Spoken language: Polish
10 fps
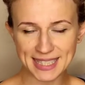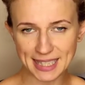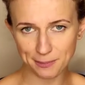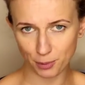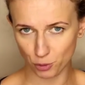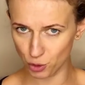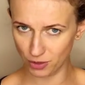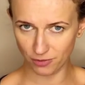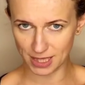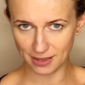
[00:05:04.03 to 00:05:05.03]
niskim
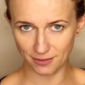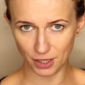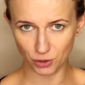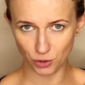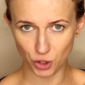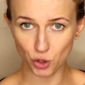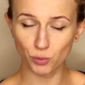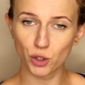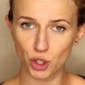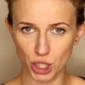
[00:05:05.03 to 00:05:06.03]
poczuciem własnej
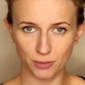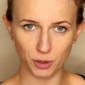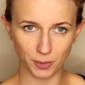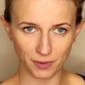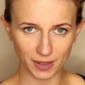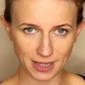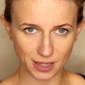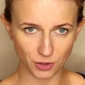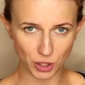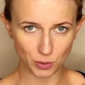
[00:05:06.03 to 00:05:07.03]
wartości lub dążeniem do
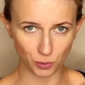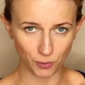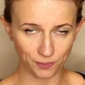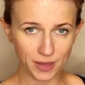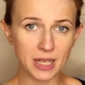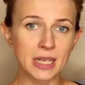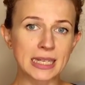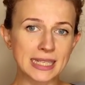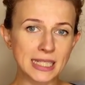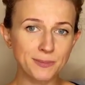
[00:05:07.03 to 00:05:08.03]
perfekcjonizmu.
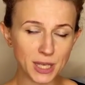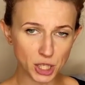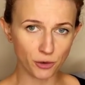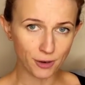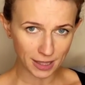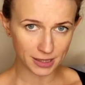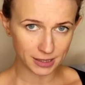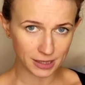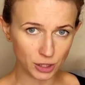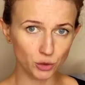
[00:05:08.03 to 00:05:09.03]
Zbierz
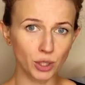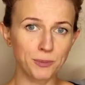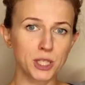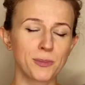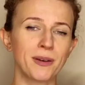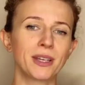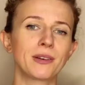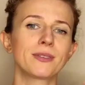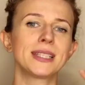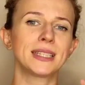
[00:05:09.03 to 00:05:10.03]
fakty, które
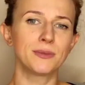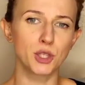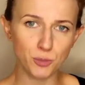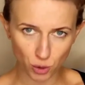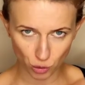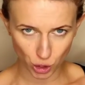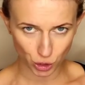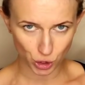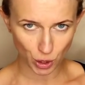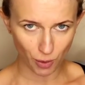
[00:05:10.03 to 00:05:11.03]
przemawiają za tym, żeby
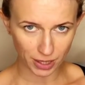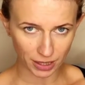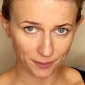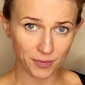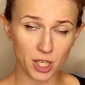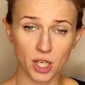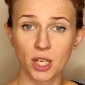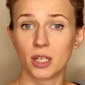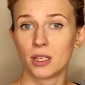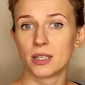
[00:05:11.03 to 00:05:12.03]
ruszyć do działania.
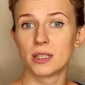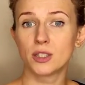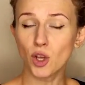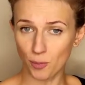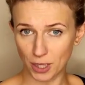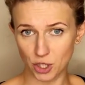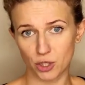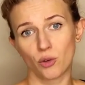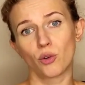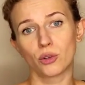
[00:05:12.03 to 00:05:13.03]

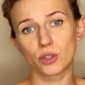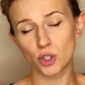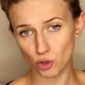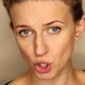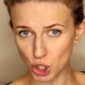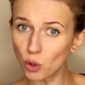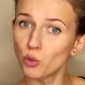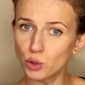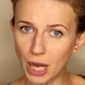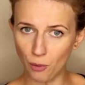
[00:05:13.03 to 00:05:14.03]
Zobacz, co Ci
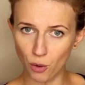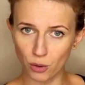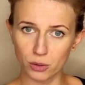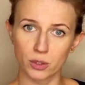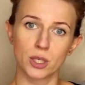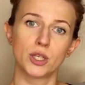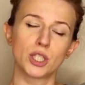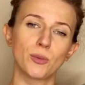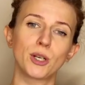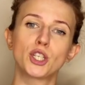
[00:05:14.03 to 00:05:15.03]
się udało,
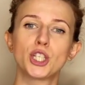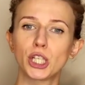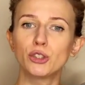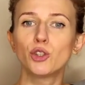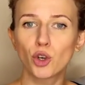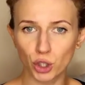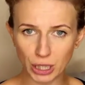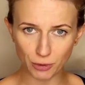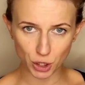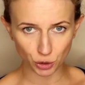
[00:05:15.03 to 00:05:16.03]
zobacz, czego
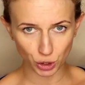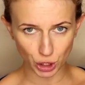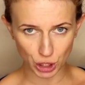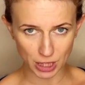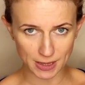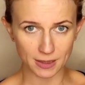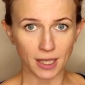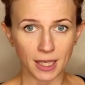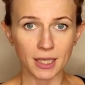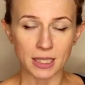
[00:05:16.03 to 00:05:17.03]
dokonałeś dotychczas.